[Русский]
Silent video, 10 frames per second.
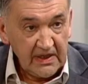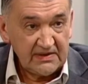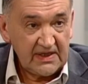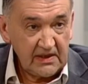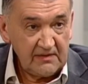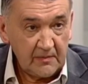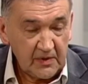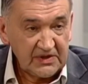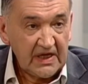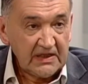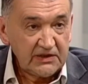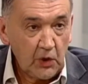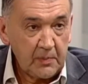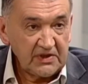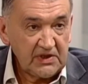и задали вопрос,
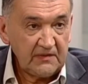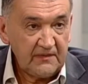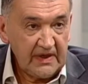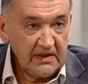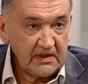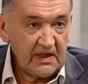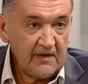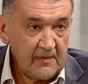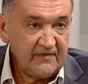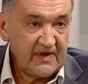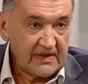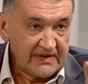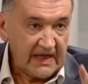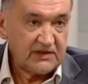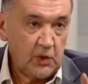100% или нет. я вам ответил,
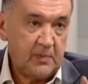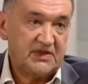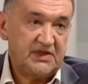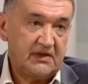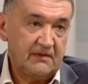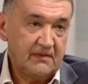да, 100%.